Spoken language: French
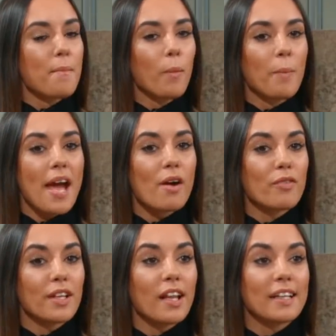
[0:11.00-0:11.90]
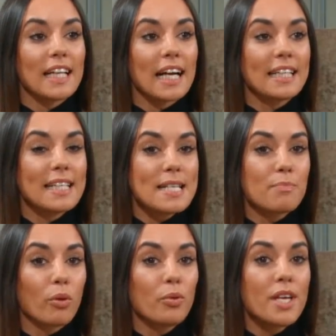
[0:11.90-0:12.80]
mon père, en fait, la télé-réalité, c'est
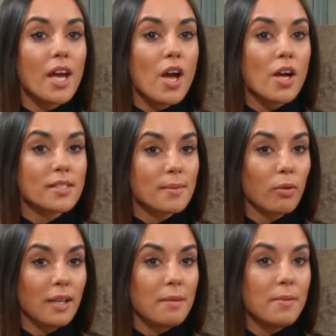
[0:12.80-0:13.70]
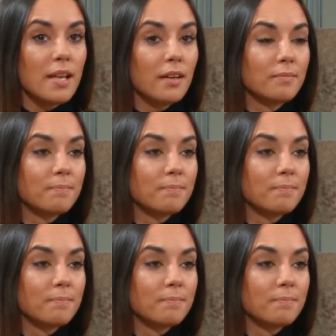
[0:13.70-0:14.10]
pour lui, euh, c'était pour les débiles.